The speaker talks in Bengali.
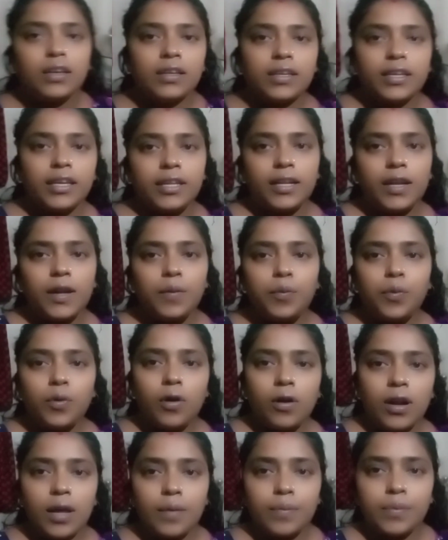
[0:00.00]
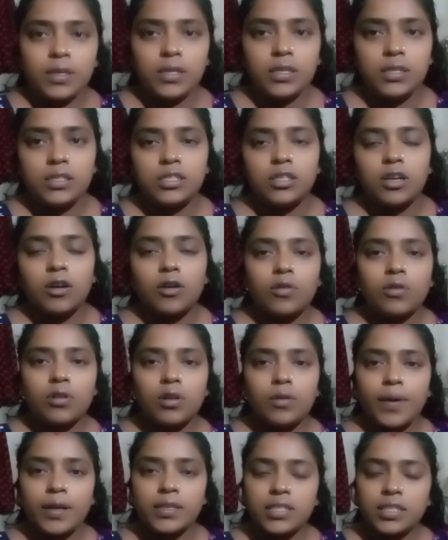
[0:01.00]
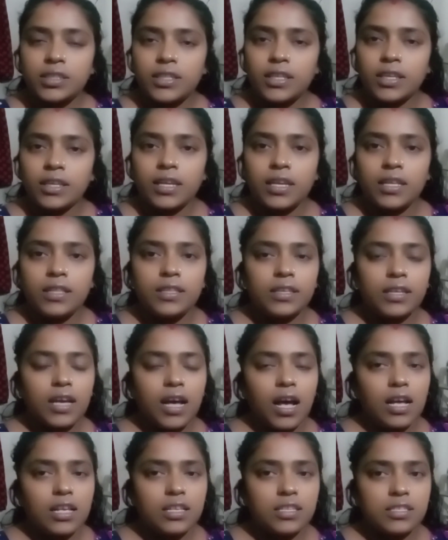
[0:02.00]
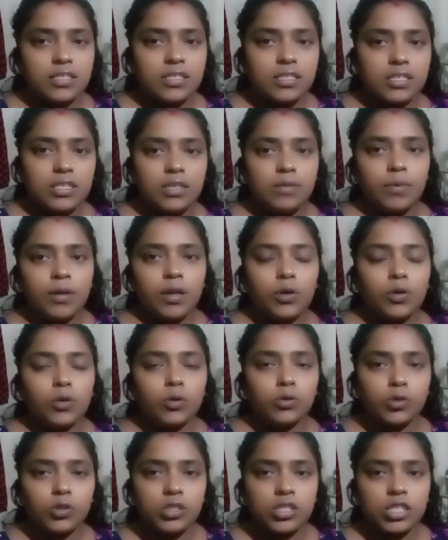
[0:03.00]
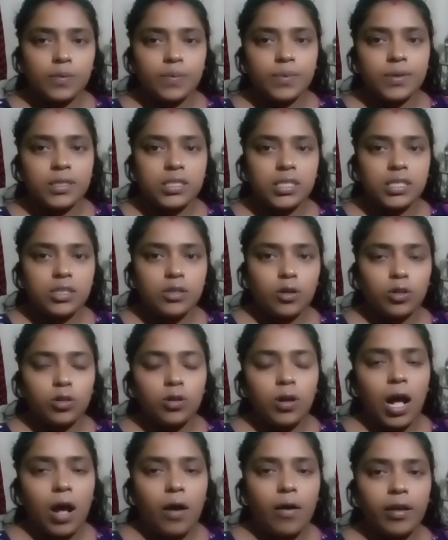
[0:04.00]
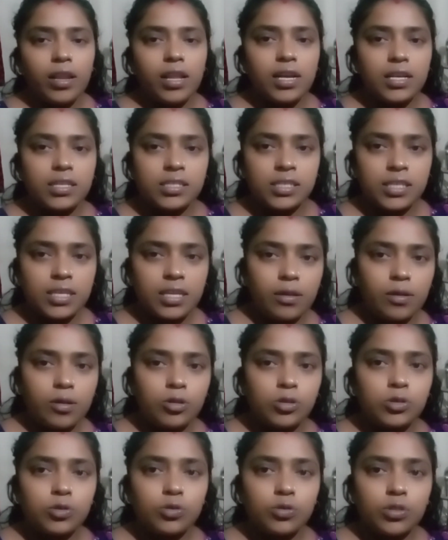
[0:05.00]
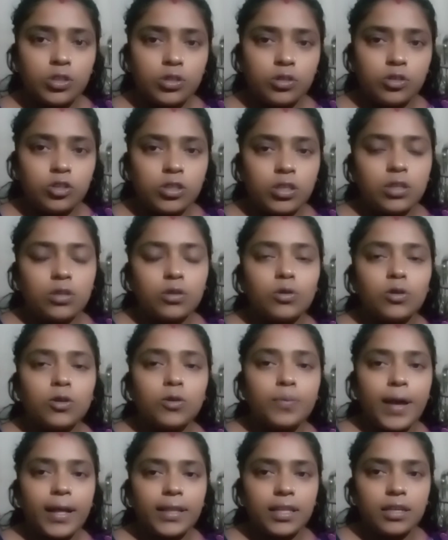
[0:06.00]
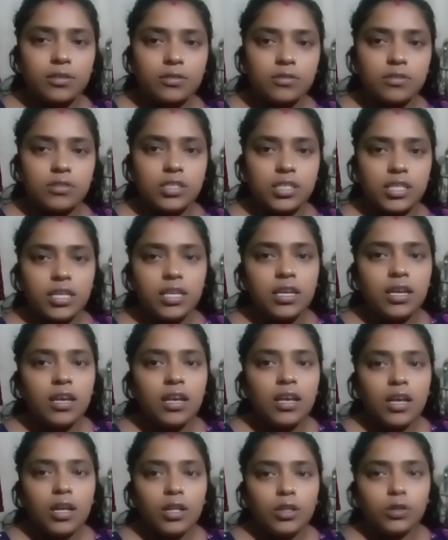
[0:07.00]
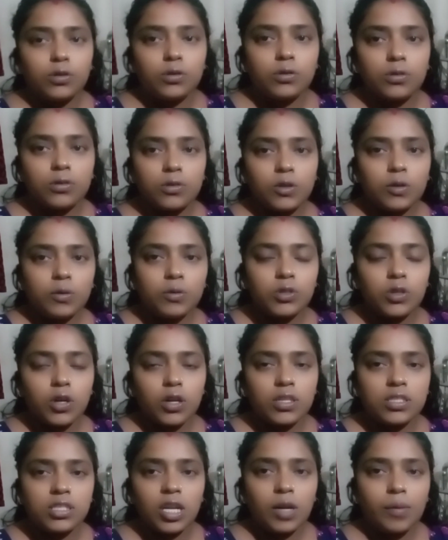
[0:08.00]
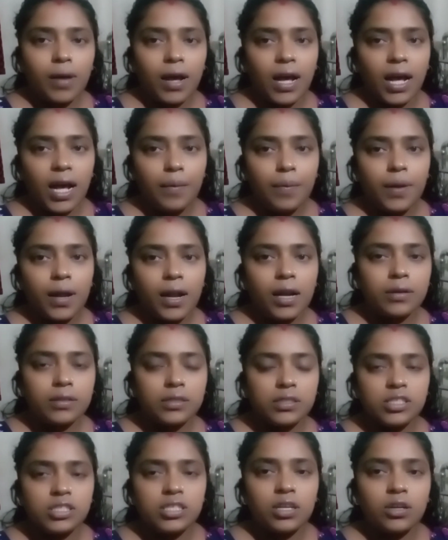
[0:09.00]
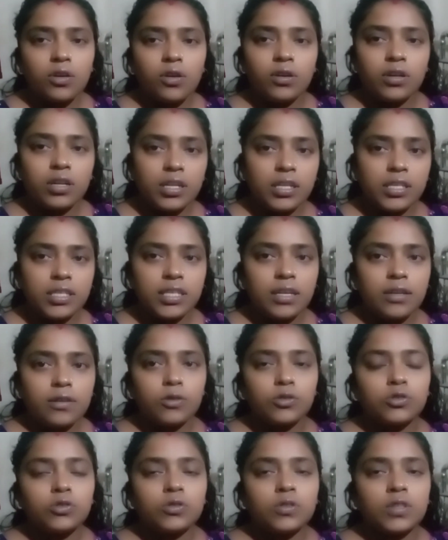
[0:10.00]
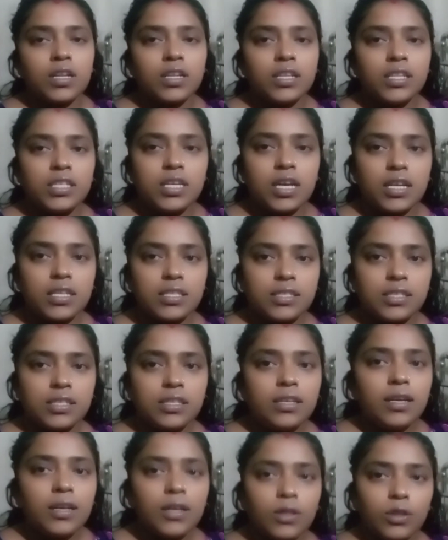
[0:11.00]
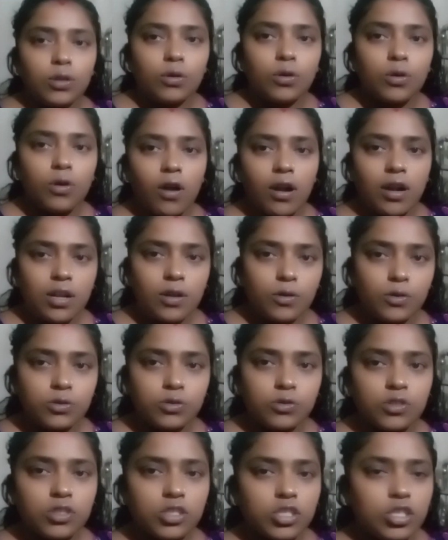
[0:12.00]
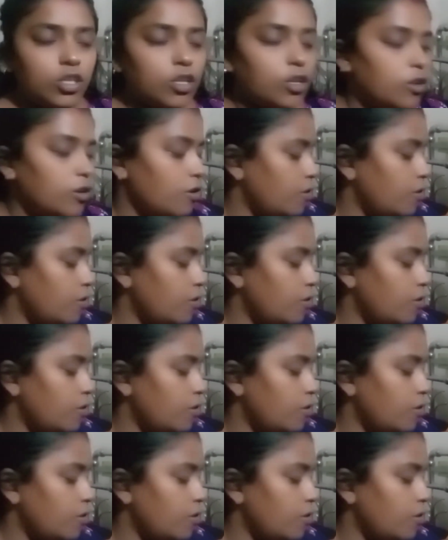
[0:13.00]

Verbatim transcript: কেনার পর আমি যখন বাজার থেকে এদিকে আসছি মানে টোটো চেপেছি যত হাওয়া লাগছে যেন শরীর টরু যেন খুব ব্যথা করছে তো খুব জজ্জার ভাব আর ইচ্ছা করেনি যে ওষুধটা নিয়ে আসি তো ঘরে ওষুধ ছিল